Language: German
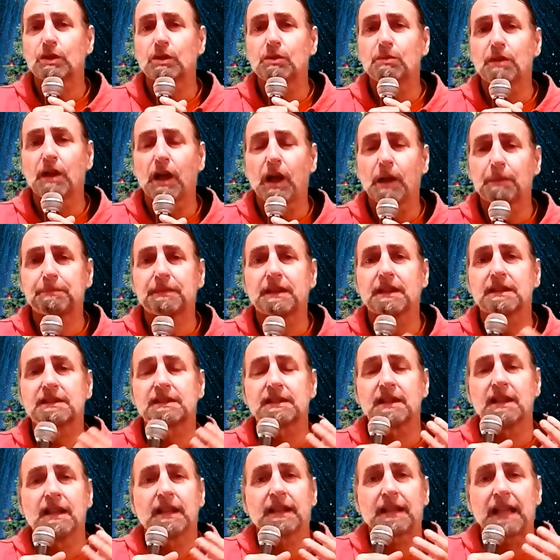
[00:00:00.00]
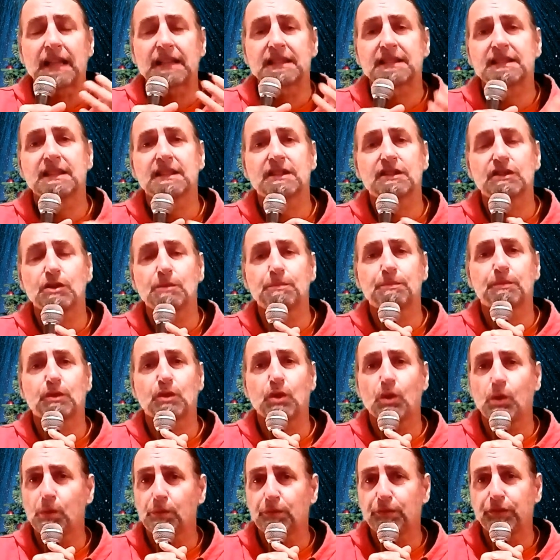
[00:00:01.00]
überhaupt das ganze
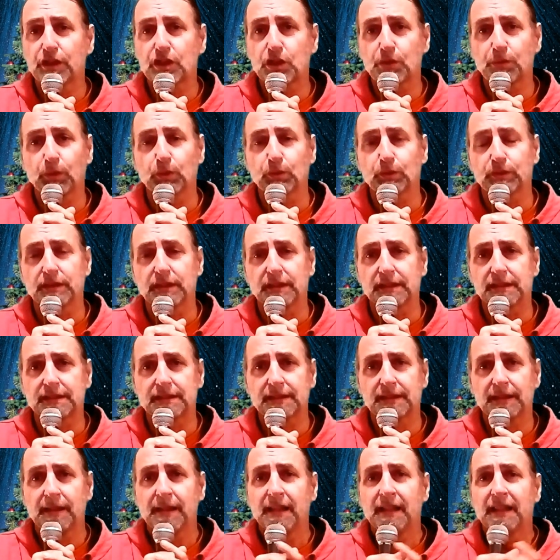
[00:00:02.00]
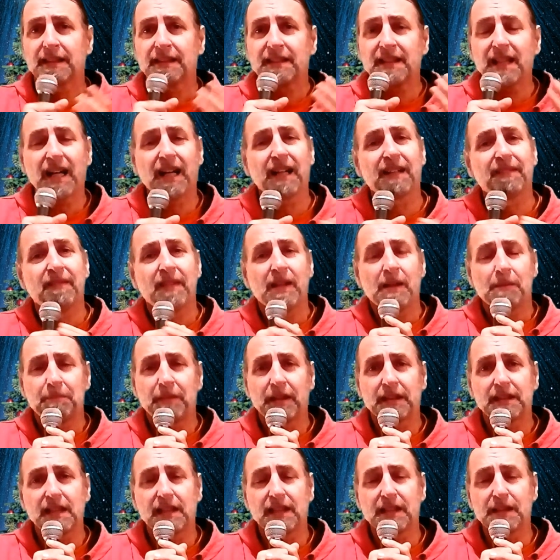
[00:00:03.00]
Symptom verschwunden ist. Ja,
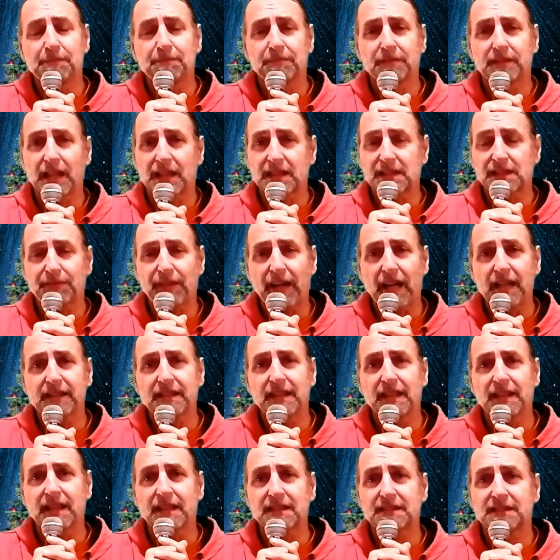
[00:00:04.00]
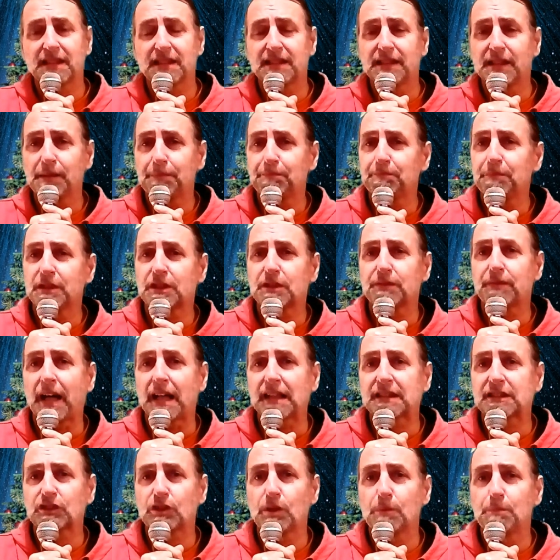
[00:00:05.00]
meine Lieben, das war der erste Tipp mit
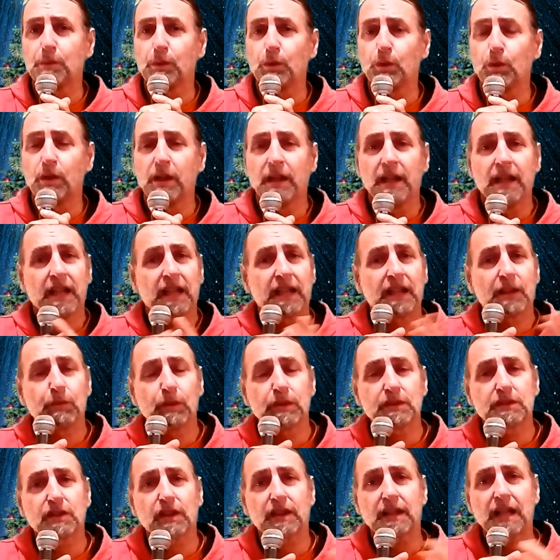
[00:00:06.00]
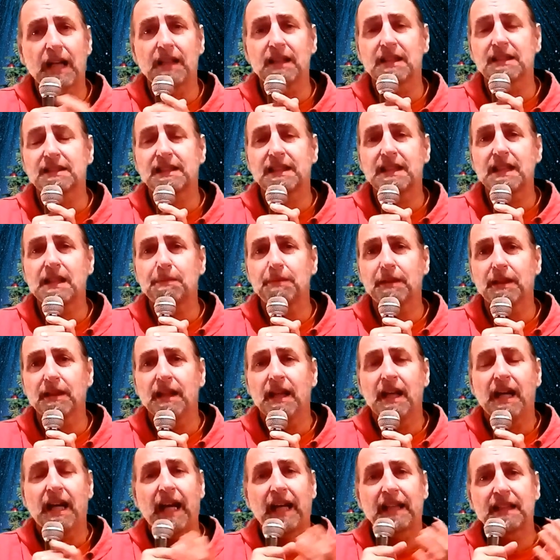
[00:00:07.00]
Schwarzkümmelöl. Ich wünsche euch alles Liebe,
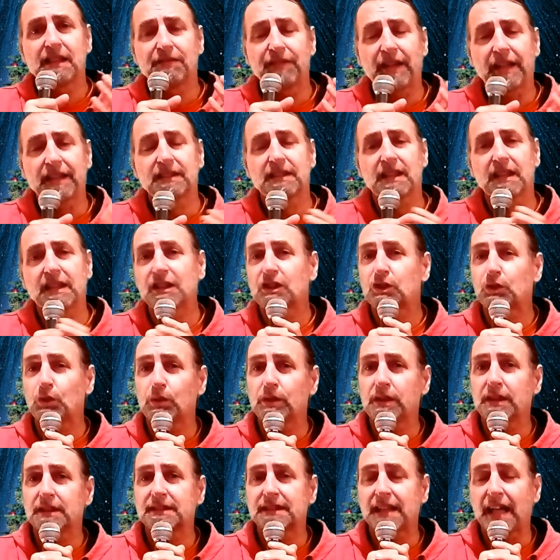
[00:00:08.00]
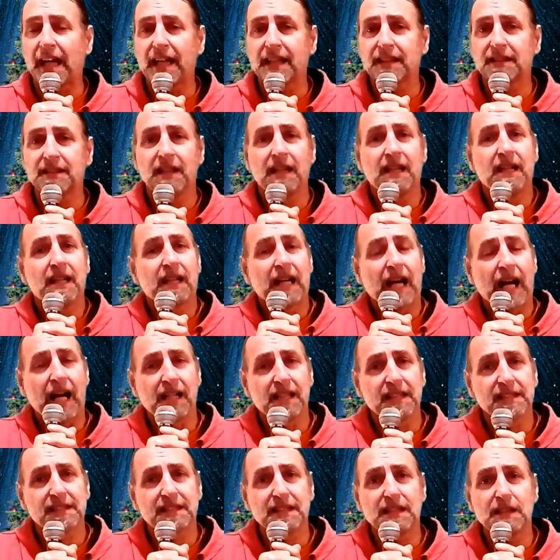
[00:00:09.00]
eine weitere schöne Zeit.
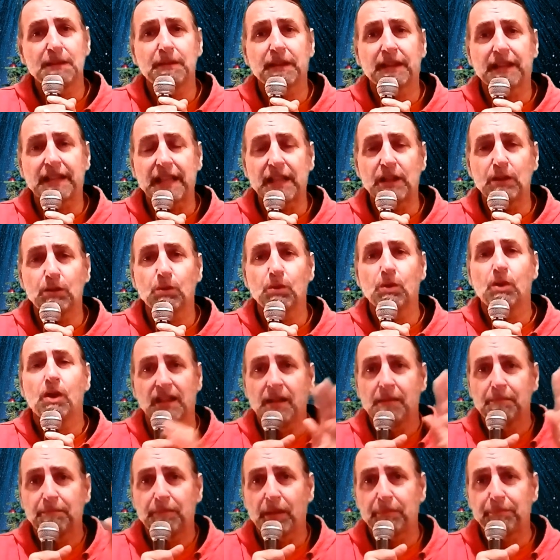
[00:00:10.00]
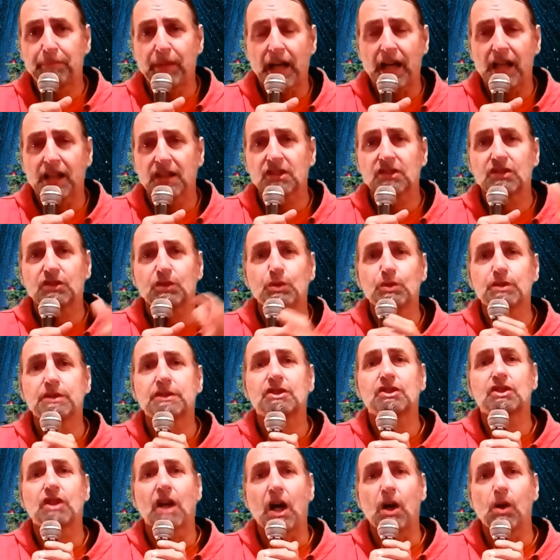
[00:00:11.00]
Alles Liebe, Gio. Baba, tschüss,
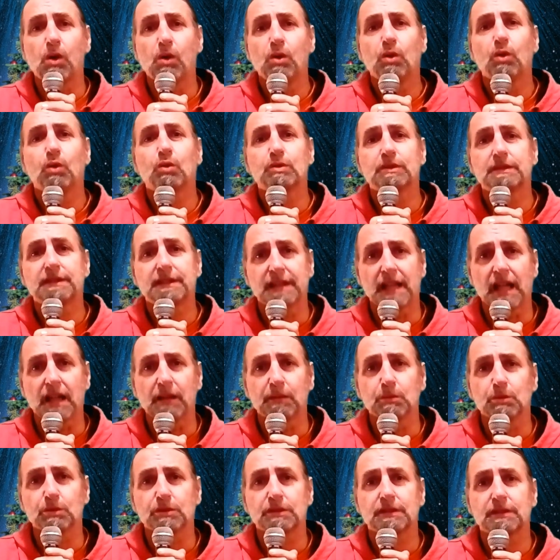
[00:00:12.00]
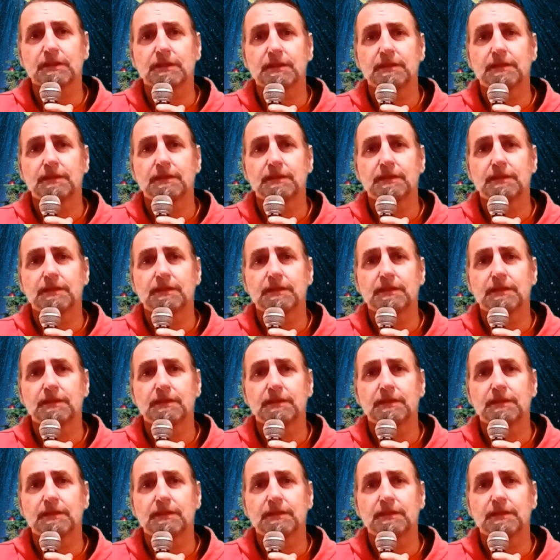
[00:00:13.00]
ciao und servus.